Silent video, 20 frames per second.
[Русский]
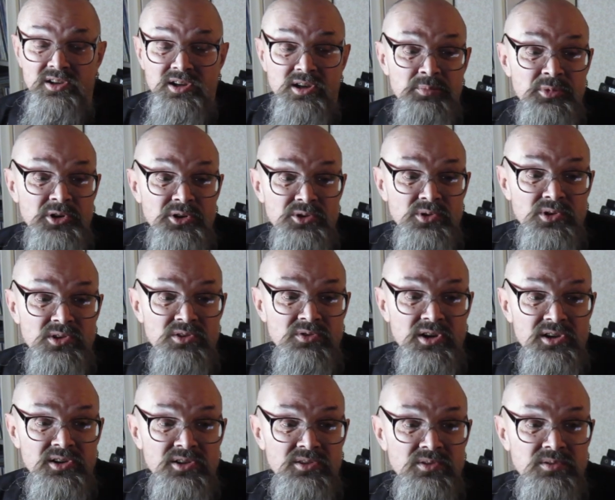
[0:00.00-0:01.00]
я про нее
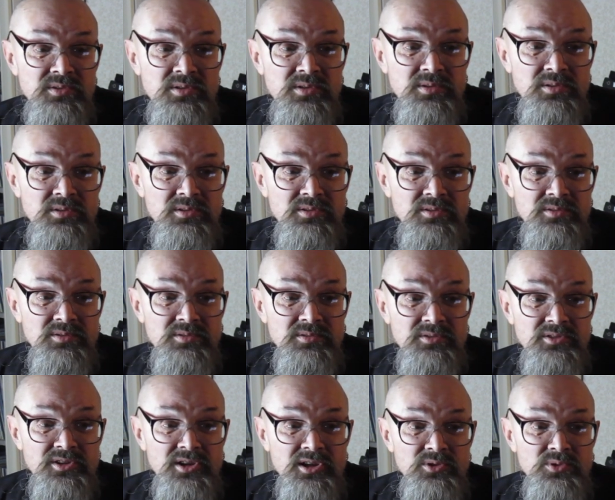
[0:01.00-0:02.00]
говорил э,
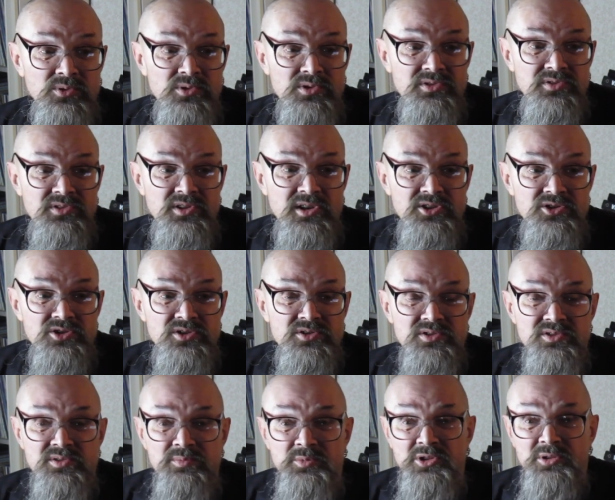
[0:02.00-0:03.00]
на одной из
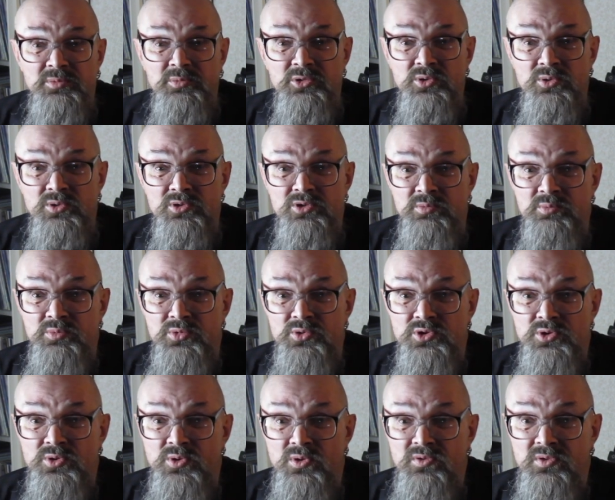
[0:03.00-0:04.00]
встреч с Дмитрием Юрьевичем
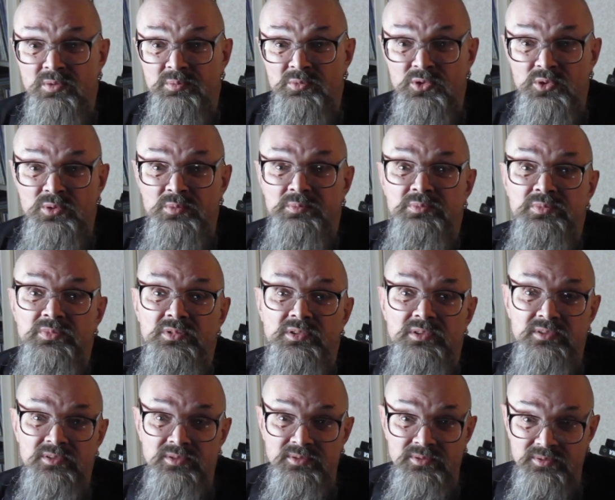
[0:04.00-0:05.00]
Пучковым, но
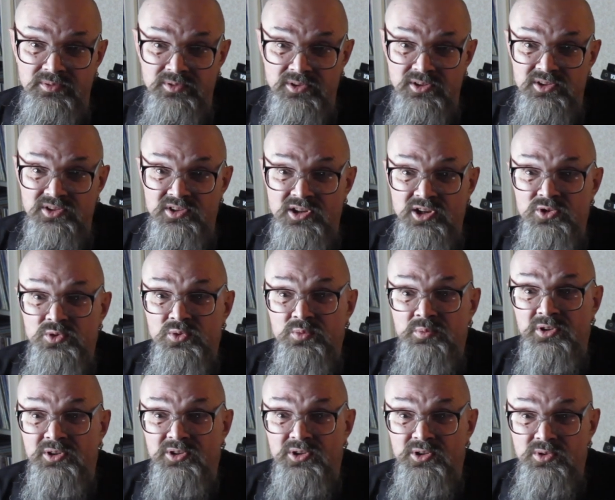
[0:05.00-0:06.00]
ну, э, расскажу
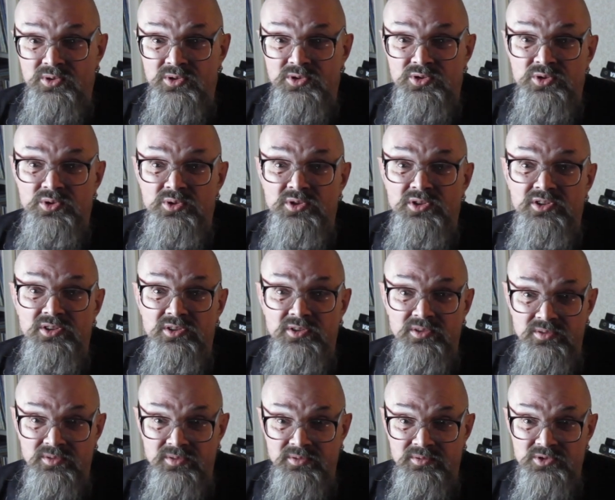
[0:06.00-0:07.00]
про нее еще
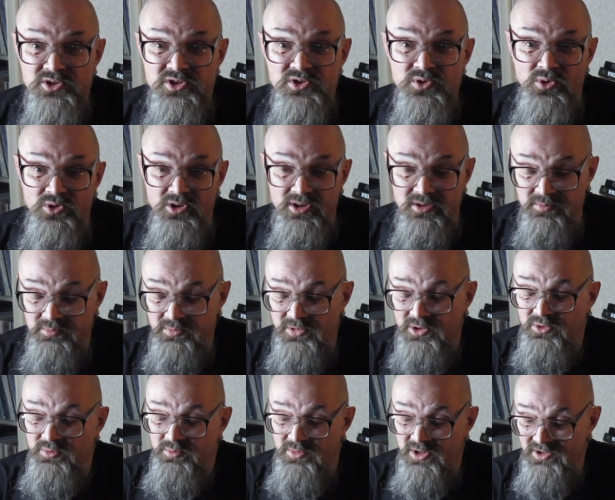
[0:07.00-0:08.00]
и соло,
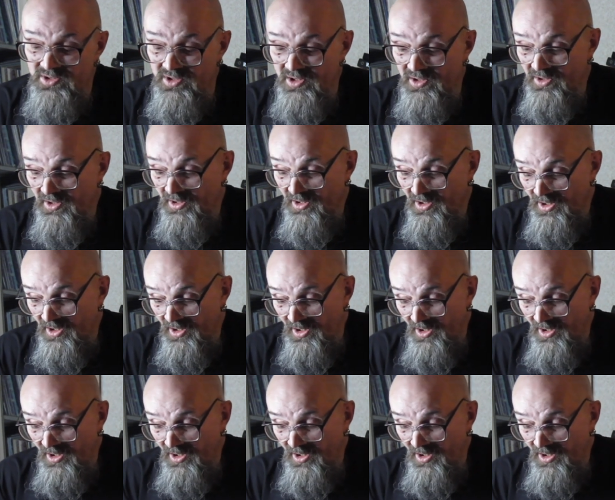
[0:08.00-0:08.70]
потом отдельно.